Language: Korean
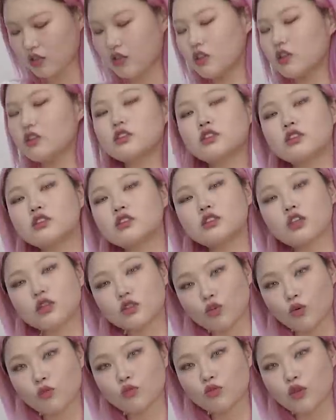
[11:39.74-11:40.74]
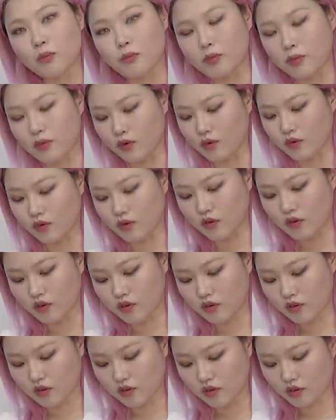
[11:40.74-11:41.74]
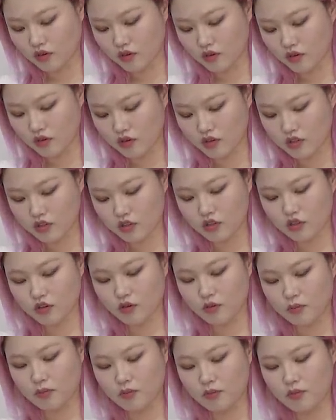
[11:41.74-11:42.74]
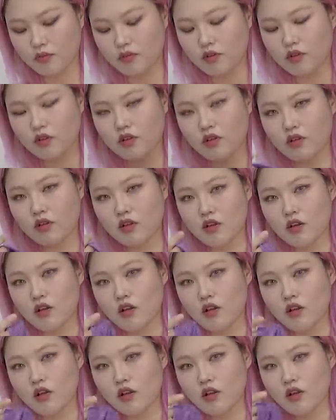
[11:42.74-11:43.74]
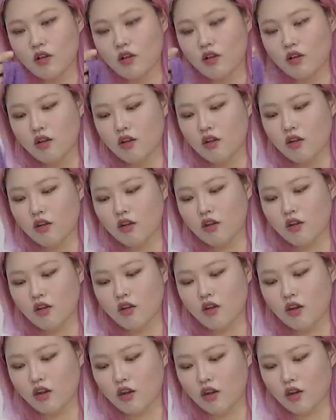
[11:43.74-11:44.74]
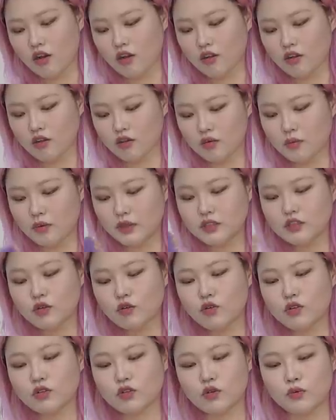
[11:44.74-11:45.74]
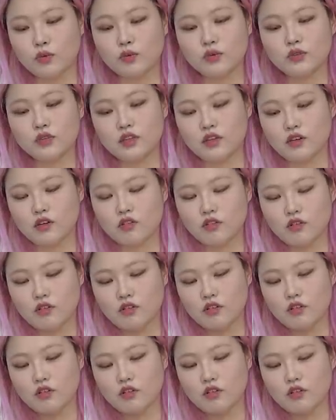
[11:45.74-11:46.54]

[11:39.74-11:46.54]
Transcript: 얘 진짜 너무 예뻐요. 이거 그 반짝이면 온답다 하, 반짝거리는 거 보이세요?